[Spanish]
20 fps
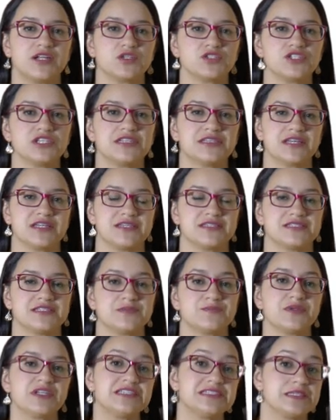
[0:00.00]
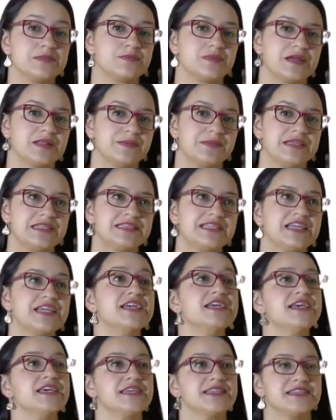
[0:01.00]
a los intereses
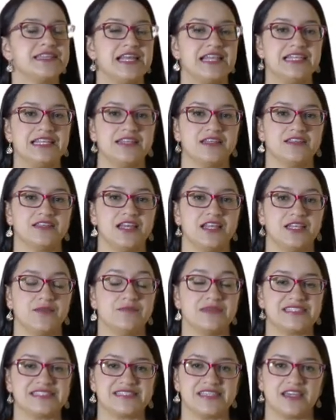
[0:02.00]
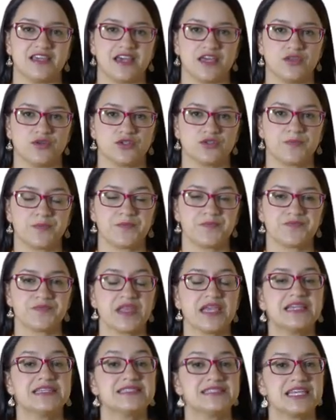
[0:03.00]
principalmente del, del investigador.
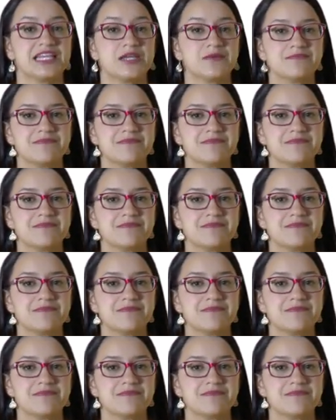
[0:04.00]
Sin